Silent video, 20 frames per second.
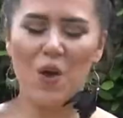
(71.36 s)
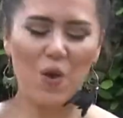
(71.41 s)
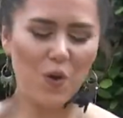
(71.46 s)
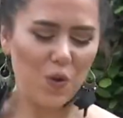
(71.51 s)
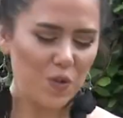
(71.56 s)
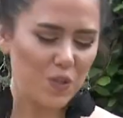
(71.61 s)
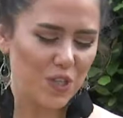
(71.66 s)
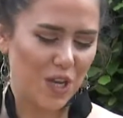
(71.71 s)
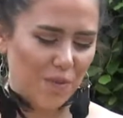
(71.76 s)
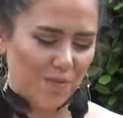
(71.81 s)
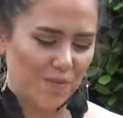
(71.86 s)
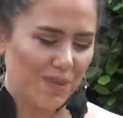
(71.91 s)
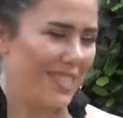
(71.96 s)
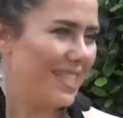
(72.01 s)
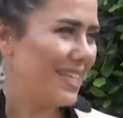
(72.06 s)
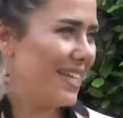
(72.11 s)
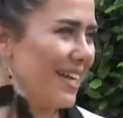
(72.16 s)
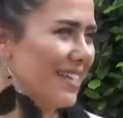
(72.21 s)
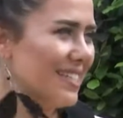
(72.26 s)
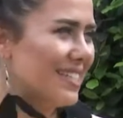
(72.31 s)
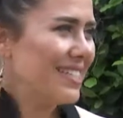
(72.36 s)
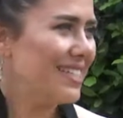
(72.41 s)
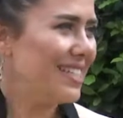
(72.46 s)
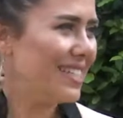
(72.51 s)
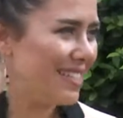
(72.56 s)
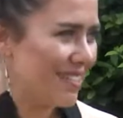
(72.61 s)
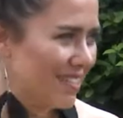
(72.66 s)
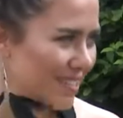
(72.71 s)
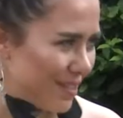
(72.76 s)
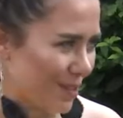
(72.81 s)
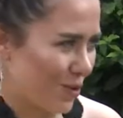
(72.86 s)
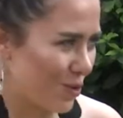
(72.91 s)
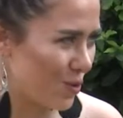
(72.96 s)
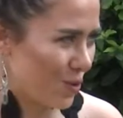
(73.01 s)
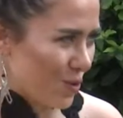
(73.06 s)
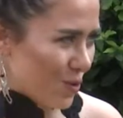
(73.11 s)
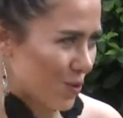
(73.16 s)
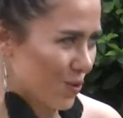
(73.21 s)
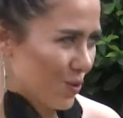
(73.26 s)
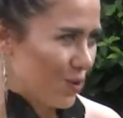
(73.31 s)
Hocam bizler artık sizi
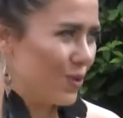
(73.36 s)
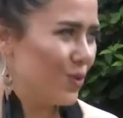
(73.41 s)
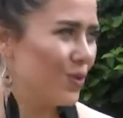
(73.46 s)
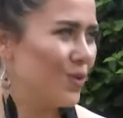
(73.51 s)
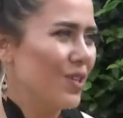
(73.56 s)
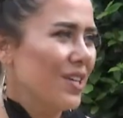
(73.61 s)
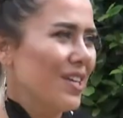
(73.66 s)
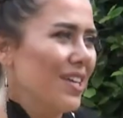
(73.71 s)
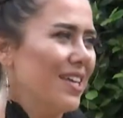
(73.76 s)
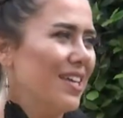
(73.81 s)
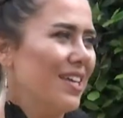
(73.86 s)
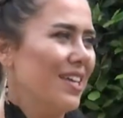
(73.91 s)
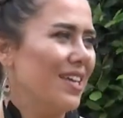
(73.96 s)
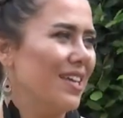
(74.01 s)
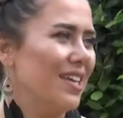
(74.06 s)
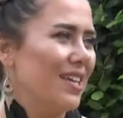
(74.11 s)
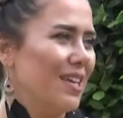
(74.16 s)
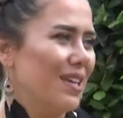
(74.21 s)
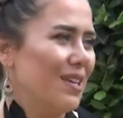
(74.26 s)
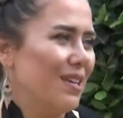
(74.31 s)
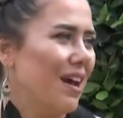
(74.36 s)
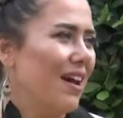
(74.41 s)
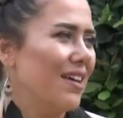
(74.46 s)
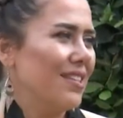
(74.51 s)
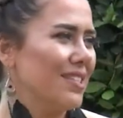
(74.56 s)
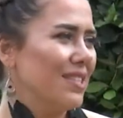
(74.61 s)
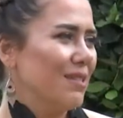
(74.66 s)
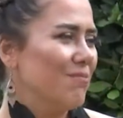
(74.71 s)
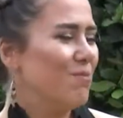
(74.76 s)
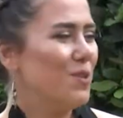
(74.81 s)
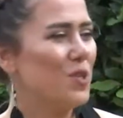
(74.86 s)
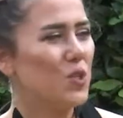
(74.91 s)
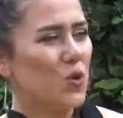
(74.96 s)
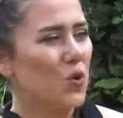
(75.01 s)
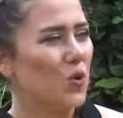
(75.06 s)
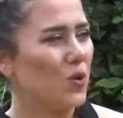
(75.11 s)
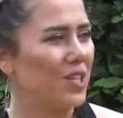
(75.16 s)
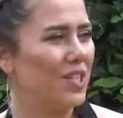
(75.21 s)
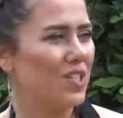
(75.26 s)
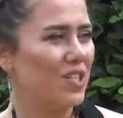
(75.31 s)
tanıyoruz e, aslında
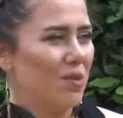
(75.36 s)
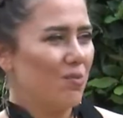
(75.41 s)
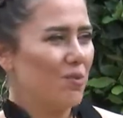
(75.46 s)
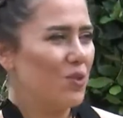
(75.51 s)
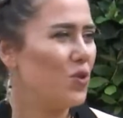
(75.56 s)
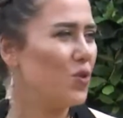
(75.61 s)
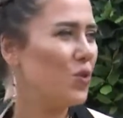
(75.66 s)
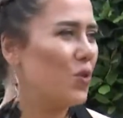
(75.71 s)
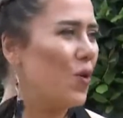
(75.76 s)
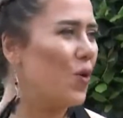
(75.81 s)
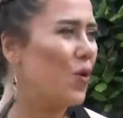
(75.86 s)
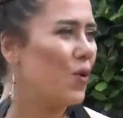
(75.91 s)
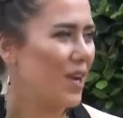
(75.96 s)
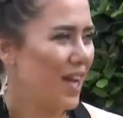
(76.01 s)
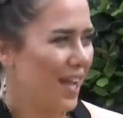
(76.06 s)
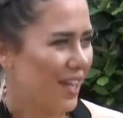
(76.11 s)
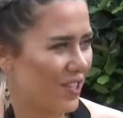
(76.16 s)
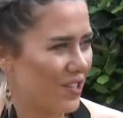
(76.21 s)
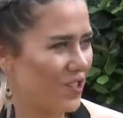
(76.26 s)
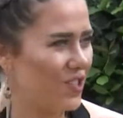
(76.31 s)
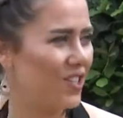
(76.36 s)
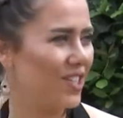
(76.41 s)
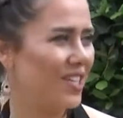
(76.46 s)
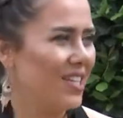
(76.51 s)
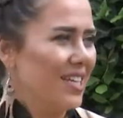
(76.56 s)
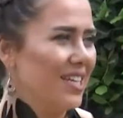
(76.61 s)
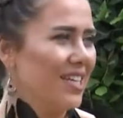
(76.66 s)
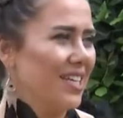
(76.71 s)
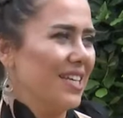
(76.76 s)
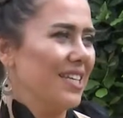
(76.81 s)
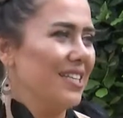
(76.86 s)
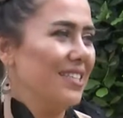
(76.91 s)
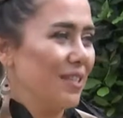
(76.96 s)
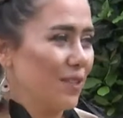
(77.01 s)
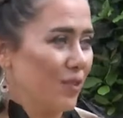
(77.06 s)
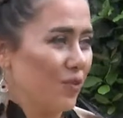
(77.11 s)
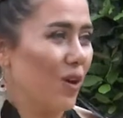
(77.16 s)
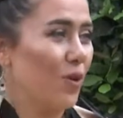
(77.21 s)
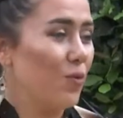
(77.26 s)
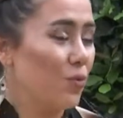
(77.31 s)
birçok kişi, birçok öğrenci e,
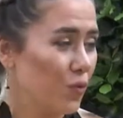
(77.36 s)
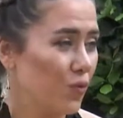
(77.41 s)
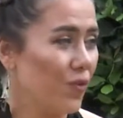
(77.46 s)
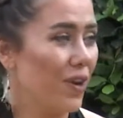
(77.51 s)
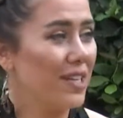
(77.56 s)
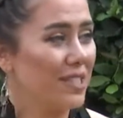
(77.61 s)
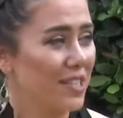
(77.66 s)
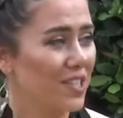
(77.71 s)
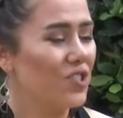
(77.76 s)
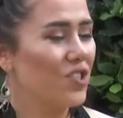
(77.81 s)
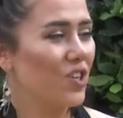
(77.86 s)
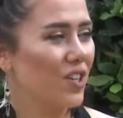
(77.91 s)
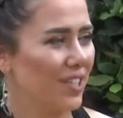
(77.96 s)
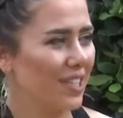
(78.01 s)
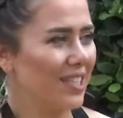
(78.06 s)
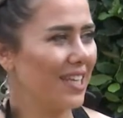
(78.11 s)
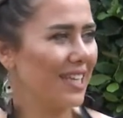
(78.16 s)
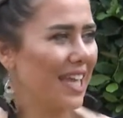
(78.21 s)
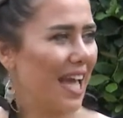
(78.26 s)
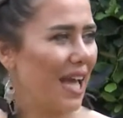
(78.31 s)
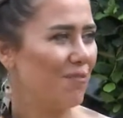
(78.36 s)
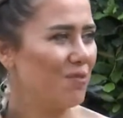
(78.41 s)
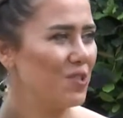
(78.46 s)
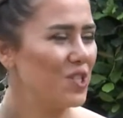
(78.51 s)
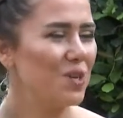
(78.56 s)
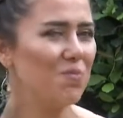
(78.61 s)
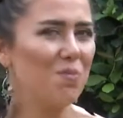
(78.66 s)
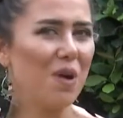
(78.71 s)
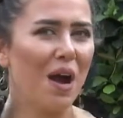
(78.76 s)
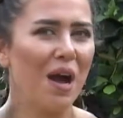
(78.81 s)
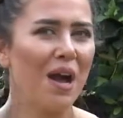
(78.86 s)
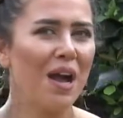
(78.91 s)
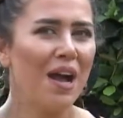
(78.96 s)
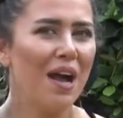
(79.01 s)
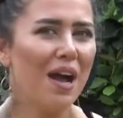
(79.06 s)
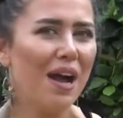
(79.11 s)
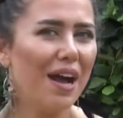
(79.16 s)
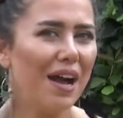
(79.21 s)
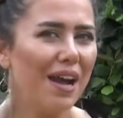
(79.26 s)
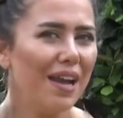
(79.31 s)
tanıyor. Üniversite çağına da gelmiş ama
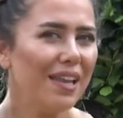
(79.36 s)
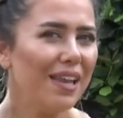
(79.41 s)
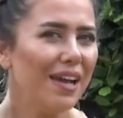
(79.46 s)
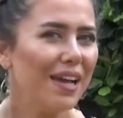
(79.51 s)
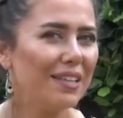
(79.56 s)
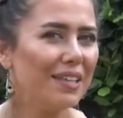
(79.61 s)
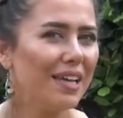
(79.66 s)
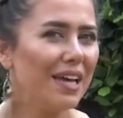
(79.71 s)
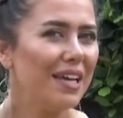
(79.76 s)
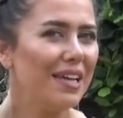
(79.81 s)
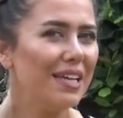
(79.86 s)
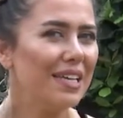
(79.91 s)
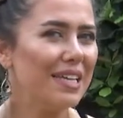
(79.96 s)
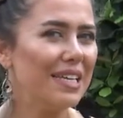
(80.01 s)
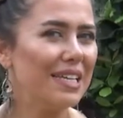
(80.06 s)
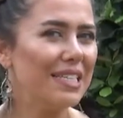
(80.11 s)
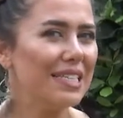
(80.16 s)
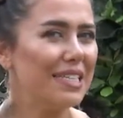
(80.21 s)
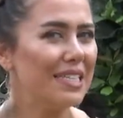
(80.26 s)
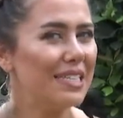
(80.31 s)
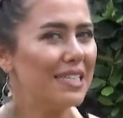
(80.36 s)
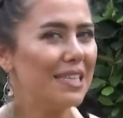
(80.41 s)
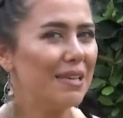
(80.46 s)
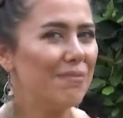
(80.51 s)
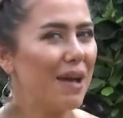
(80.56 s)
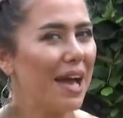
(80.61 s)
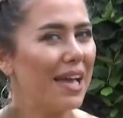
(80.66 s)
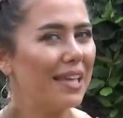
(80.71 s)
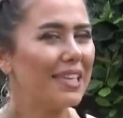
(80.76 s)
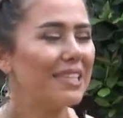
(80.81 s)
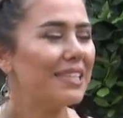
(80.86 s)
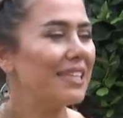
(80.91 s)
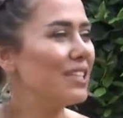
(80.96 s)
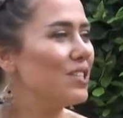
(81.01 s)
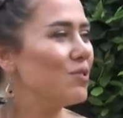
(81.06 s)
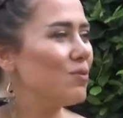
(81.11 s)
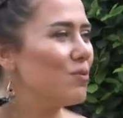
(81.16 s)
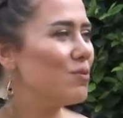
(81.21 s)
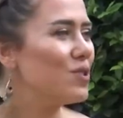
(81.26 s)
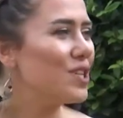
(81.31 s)
hala da e, sizde belki
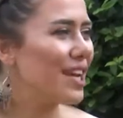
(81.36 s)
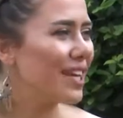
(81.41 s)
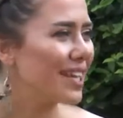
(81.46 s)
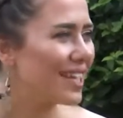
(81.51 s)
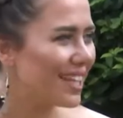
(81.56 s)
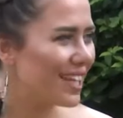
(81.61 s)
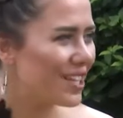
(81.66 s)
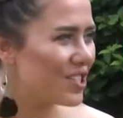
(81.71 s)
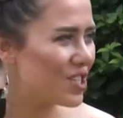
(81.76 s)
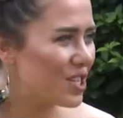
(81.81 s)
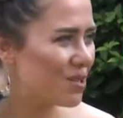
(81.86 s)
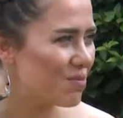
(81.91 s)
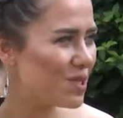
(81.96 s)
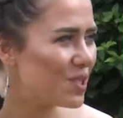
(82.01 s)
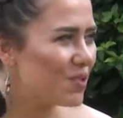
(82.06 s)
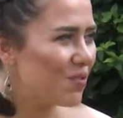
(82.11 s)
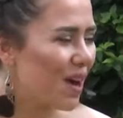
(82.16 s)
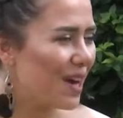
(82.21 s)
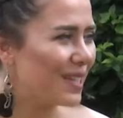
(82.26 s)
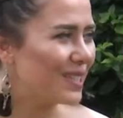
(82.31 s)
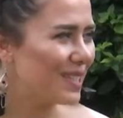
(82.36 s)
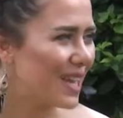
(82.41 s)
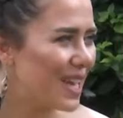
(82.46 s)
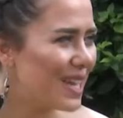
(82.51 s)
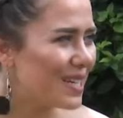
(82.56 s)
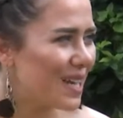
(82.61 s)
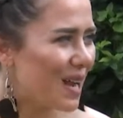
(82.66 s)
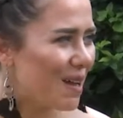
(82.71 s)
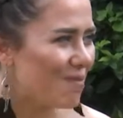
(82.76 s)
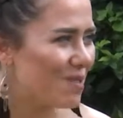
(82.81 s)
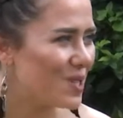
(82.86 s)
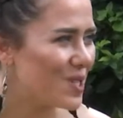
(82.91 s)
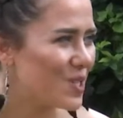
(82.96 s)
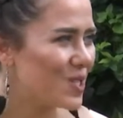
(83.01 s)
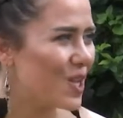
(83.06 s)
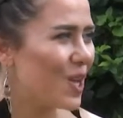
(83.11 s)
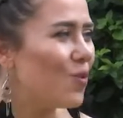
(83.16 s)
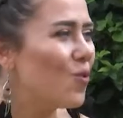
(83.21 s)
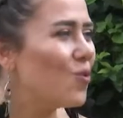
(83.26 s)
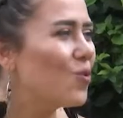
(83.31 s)
tanışmamış arkadaşlarımız vardır ekran
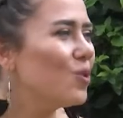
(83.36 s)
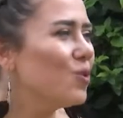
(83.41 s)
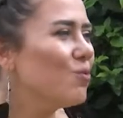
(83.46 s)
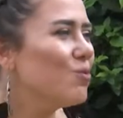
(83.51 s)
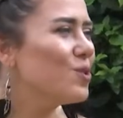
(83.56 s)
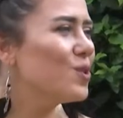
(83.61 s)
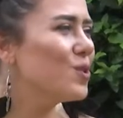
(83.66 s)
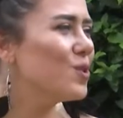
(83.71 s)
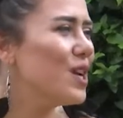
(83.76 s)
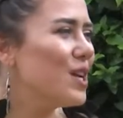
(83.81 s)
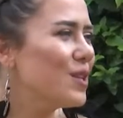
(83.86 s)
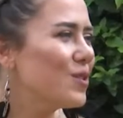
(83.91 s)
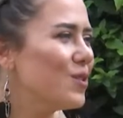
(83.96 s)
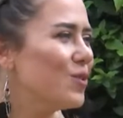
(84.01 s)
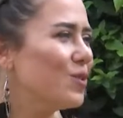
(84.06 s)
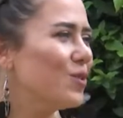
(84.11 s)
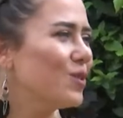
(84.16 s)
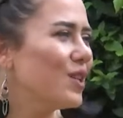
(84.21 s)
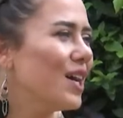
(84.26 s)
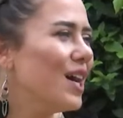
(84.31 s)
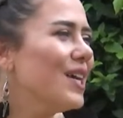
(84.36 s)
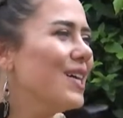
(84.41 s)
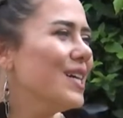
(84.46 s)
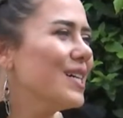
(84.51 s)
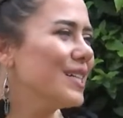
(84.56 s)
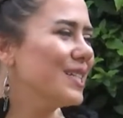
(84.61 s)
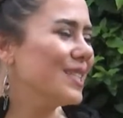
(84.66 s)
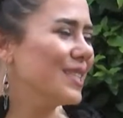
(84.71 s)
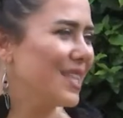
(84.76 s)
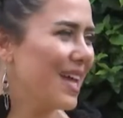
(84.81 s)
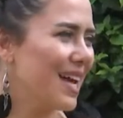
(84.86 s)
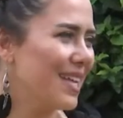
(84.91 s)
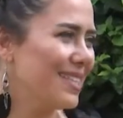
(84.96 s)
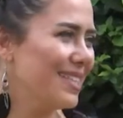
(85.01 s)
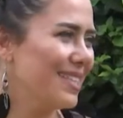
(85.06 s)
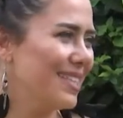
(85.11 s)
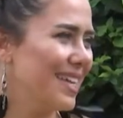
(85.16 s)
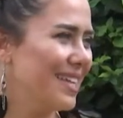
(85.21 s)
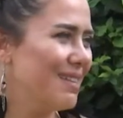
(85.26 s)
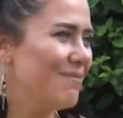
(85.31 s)
başından. Okulumuzun rektörünü daha yakından
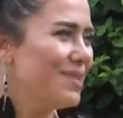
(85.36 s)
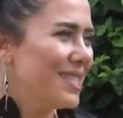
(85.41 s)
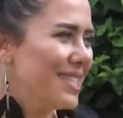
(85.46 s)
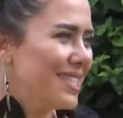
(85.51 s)
dinleyelim.